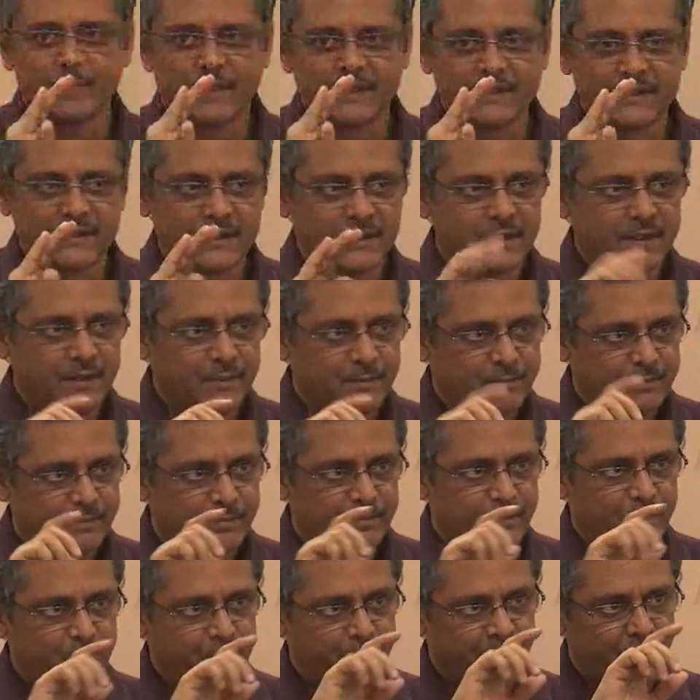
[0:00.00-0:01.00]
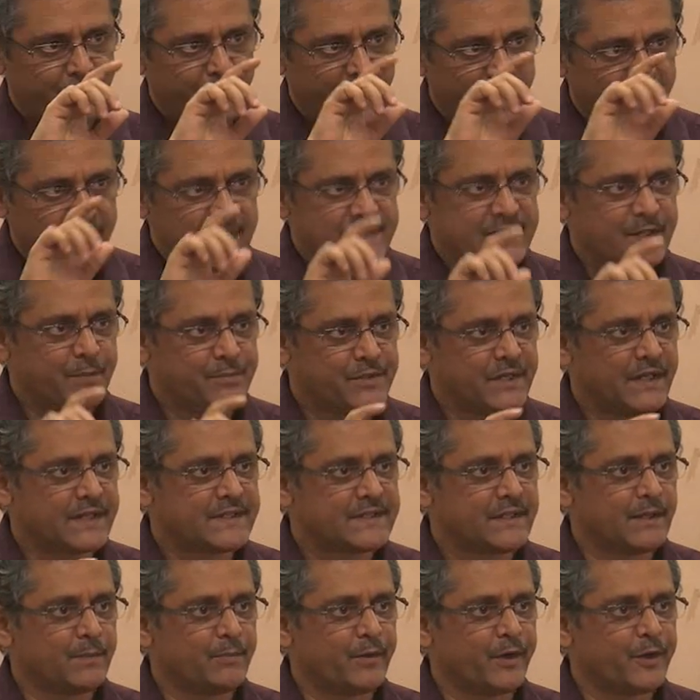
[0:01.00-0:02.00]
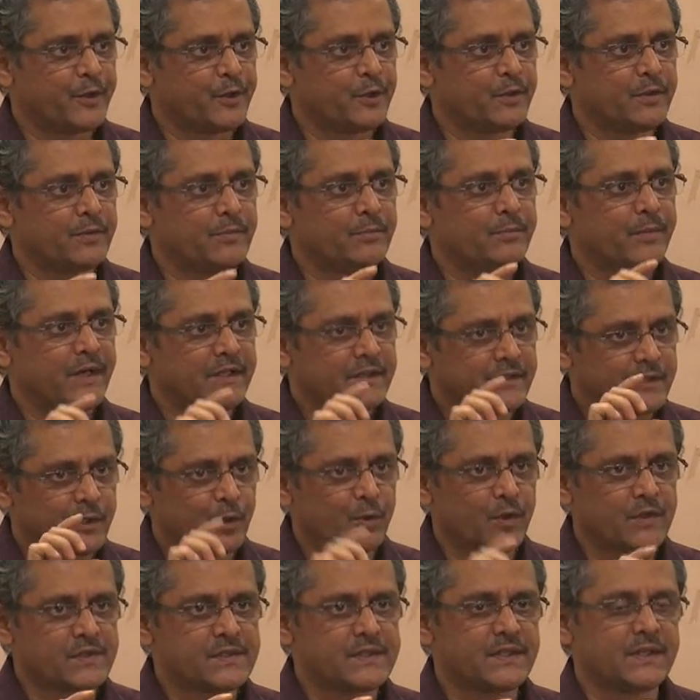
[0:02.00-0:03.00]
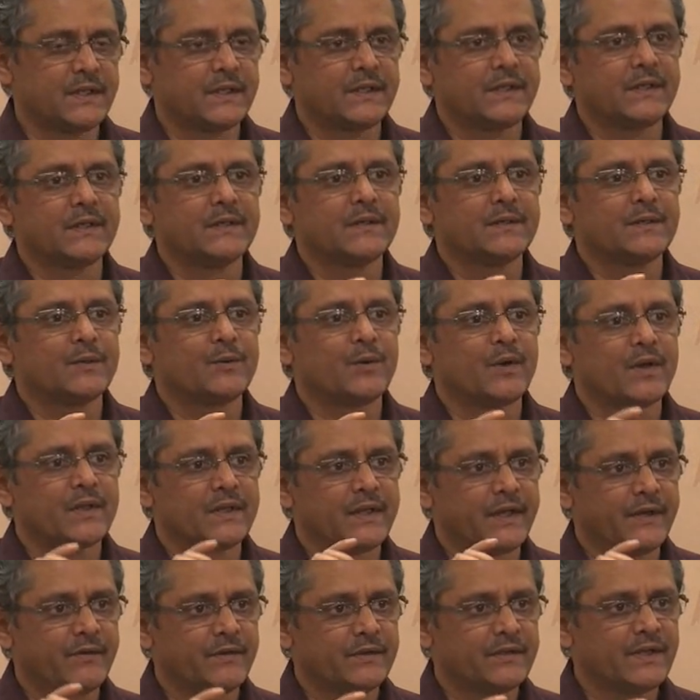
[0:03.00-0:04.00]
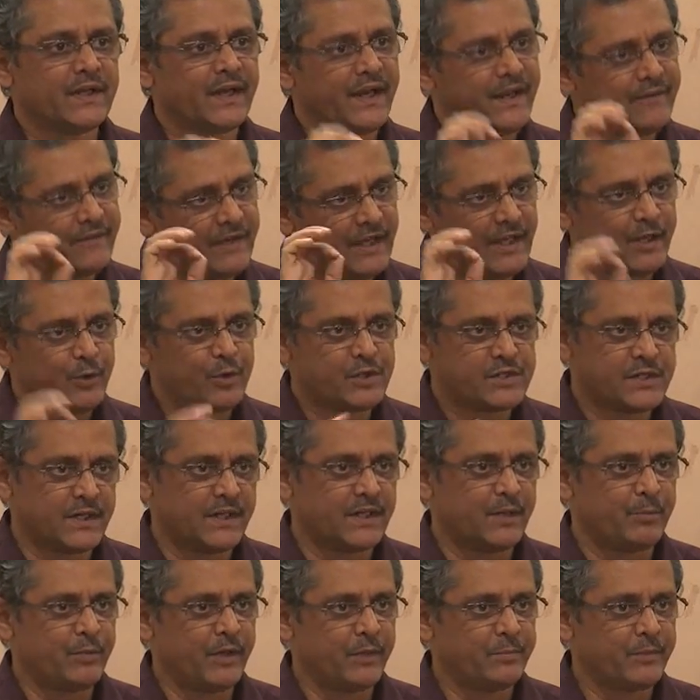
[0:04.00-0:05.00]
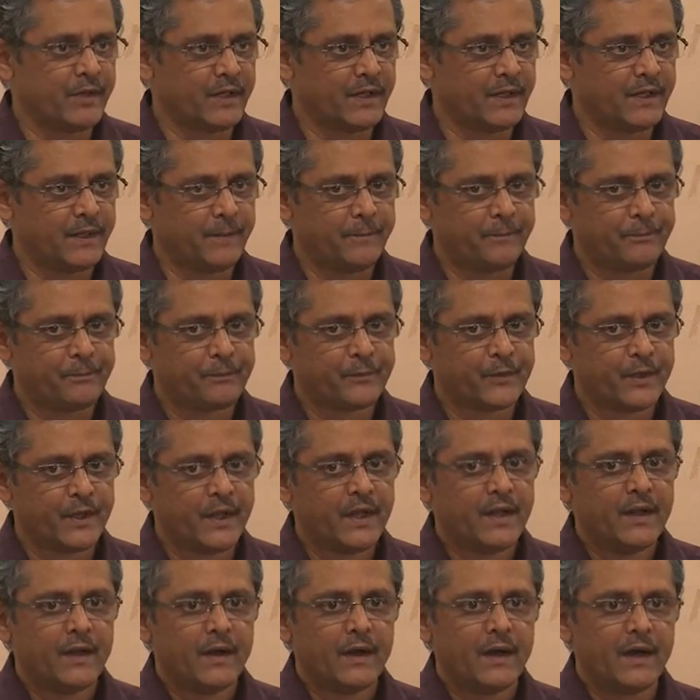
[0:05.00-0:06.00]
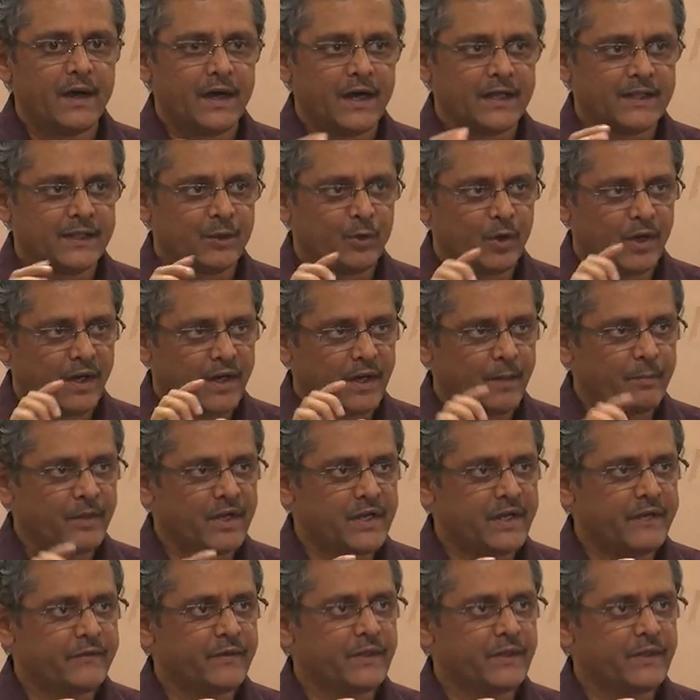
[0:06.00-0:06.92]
பத்து மெயின் சப்ஜெக்ட்ஸில் மட்டும் பத்து கொஸ்டினுக்கு குழந்தைங்க வந்து ரீவேல்யூவேஷனுக்கு அப்ளை பண்ணலாம் அதை ஒரு கமிட்டி